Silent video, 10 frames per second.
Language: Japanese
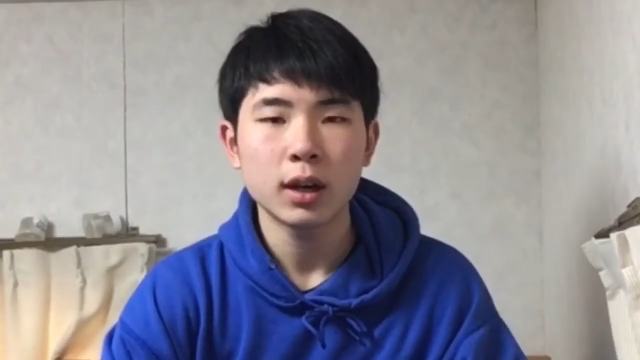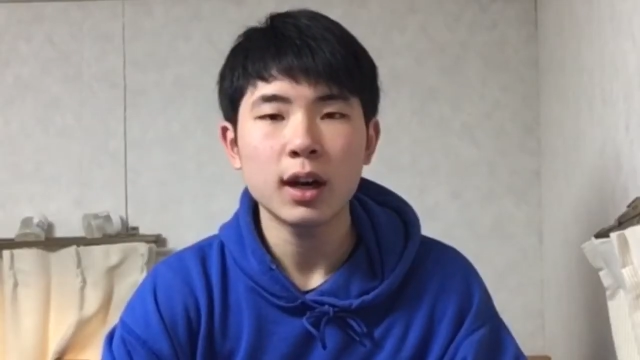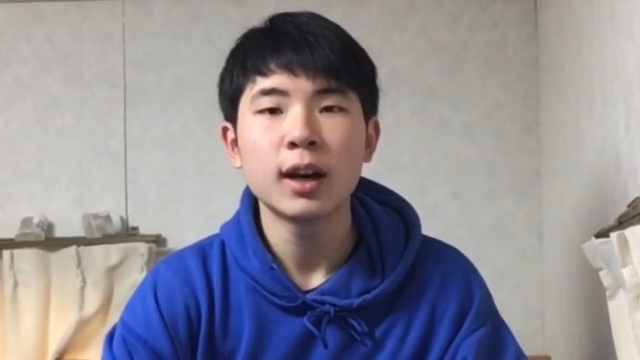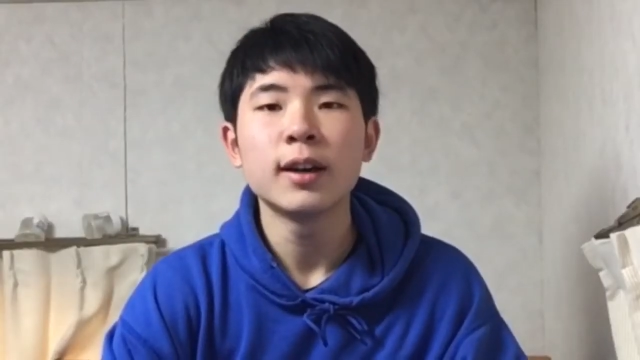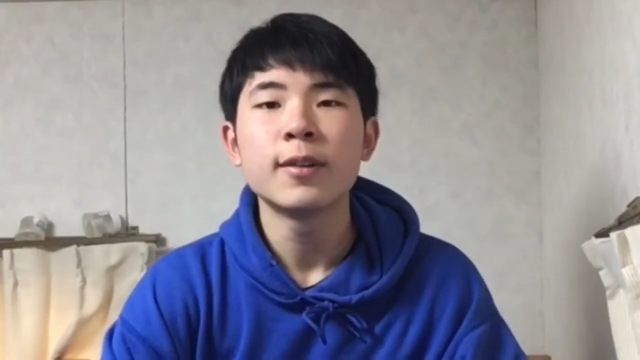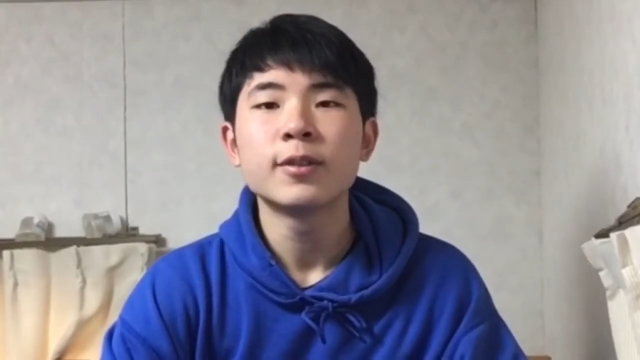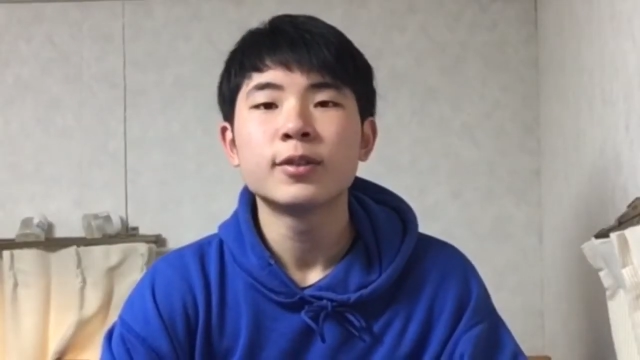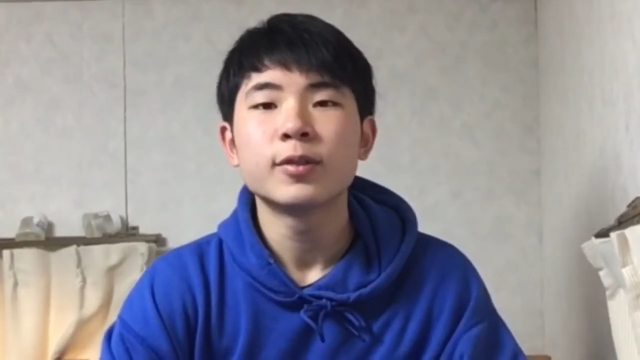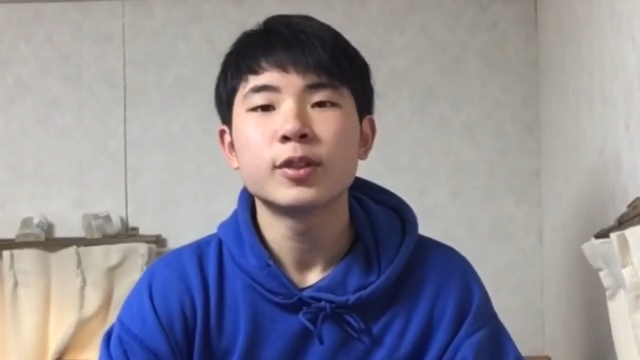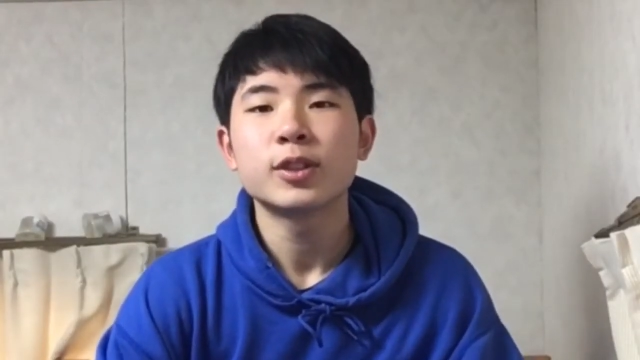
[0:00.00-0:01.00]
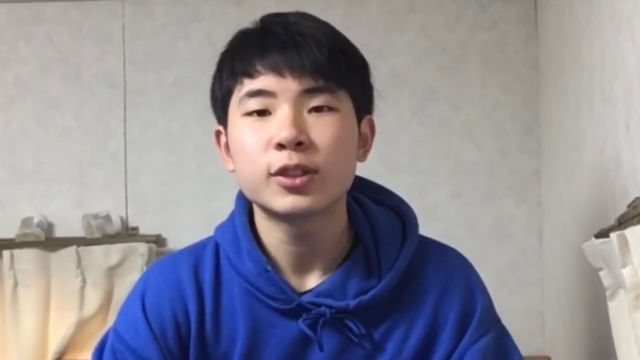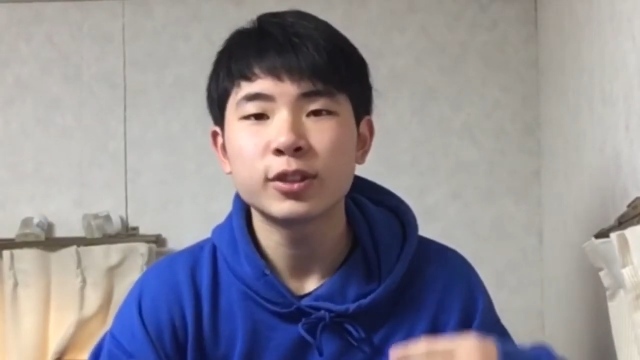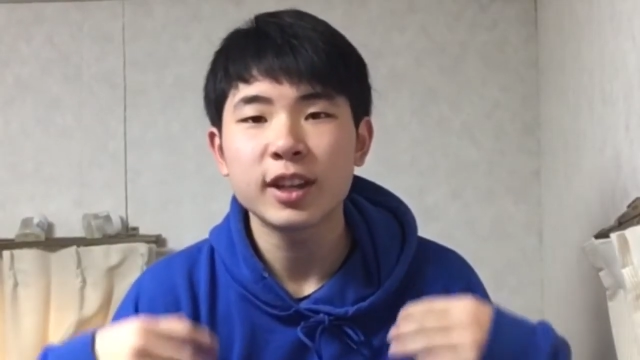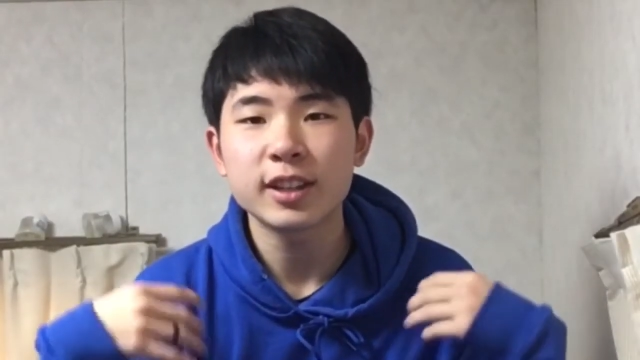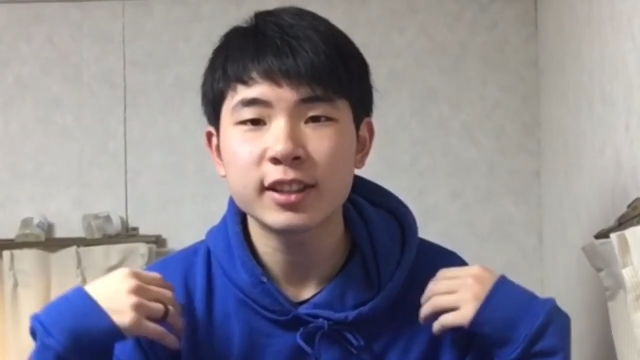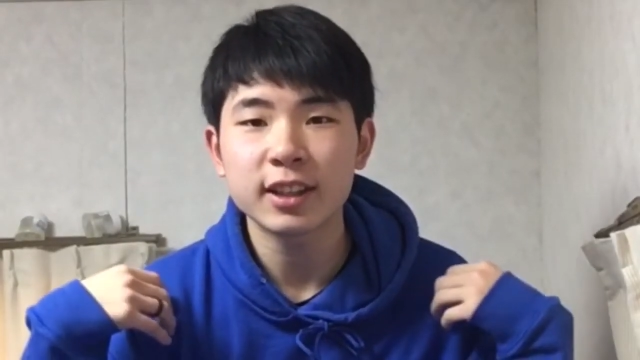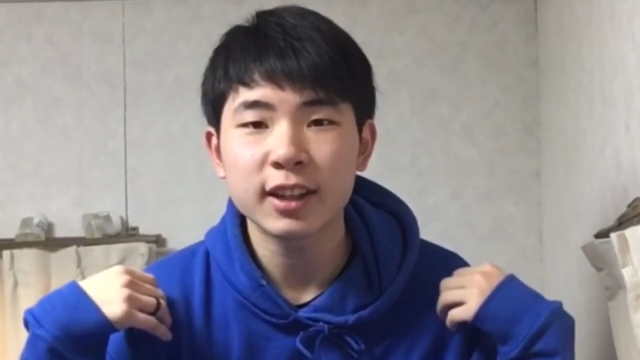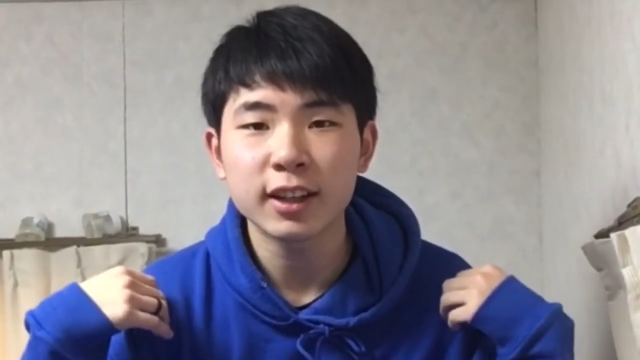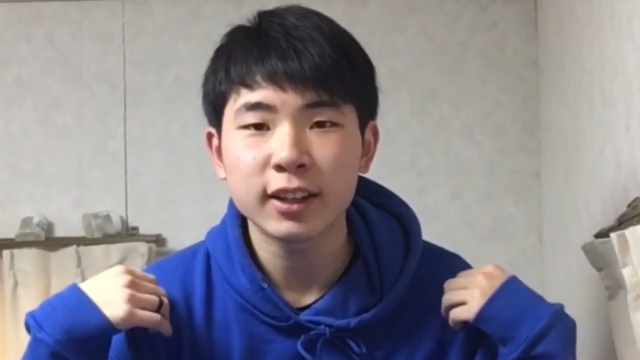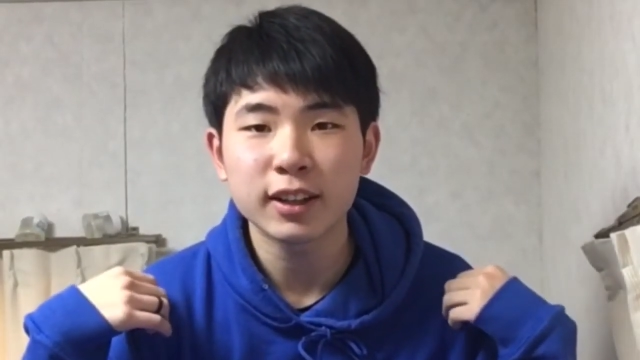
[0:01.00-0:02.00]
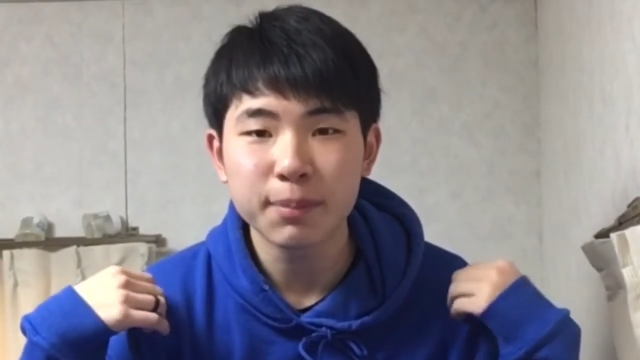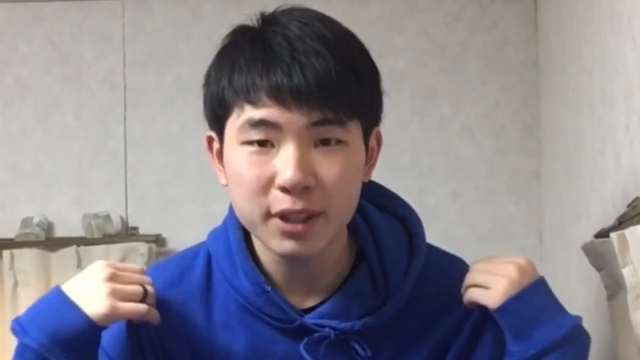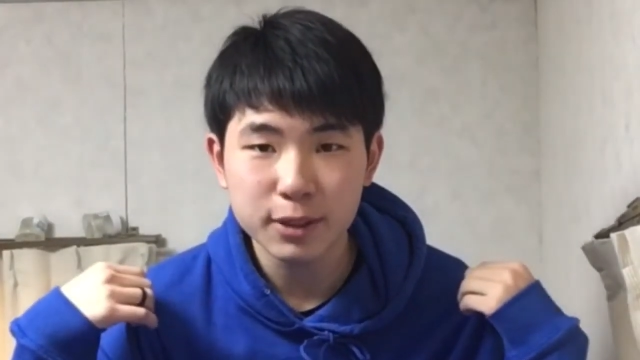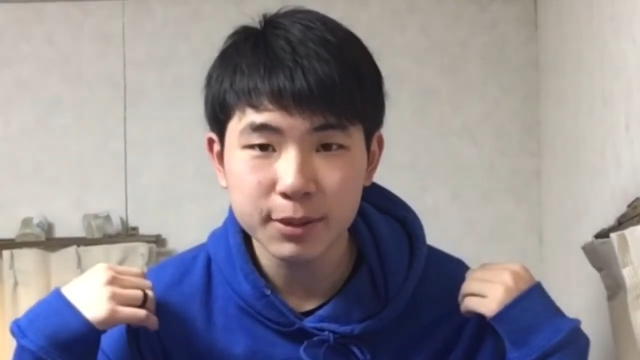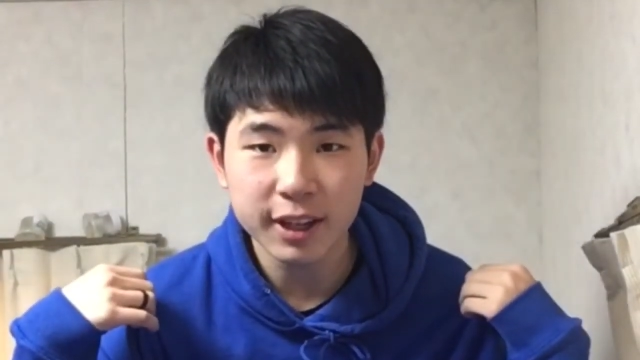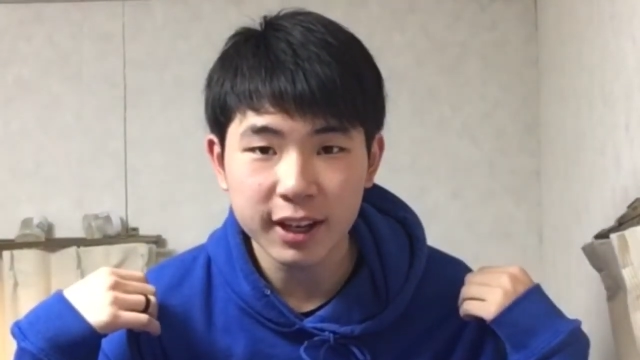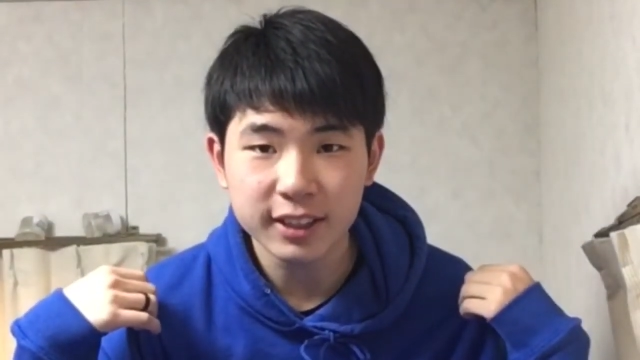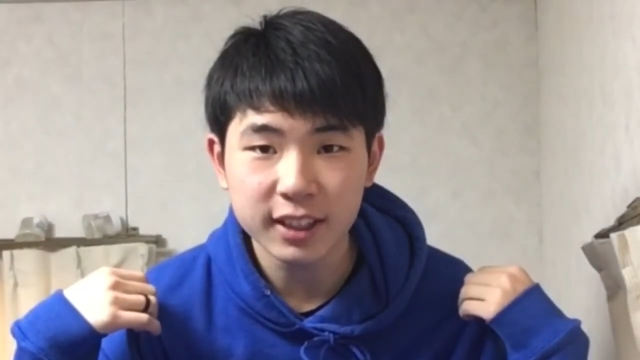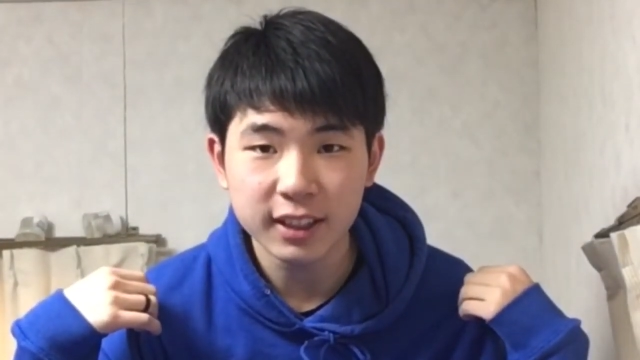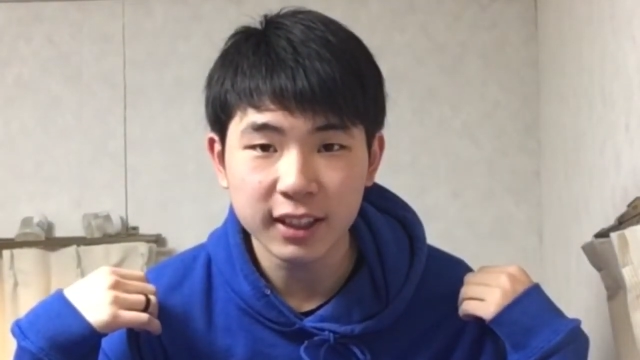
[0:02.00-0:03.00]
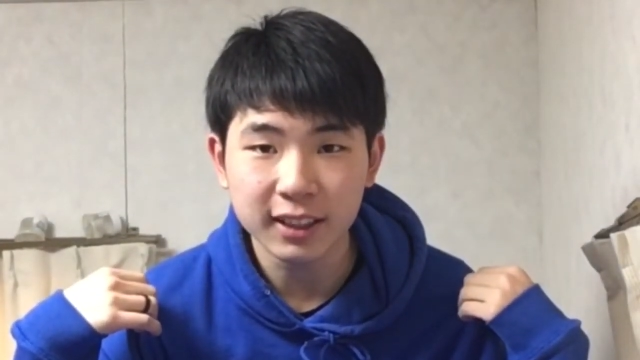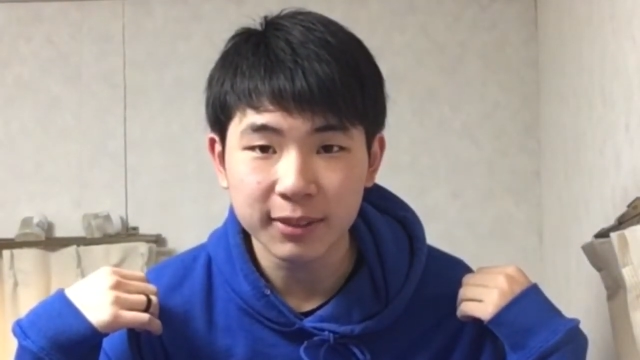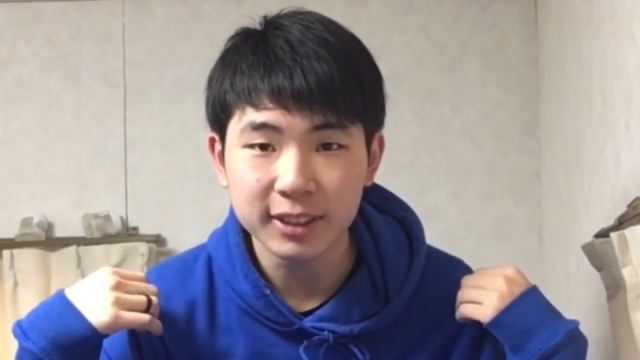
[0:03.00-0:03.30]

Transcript: あ、集計に時間がかかって別日でやらせていただきま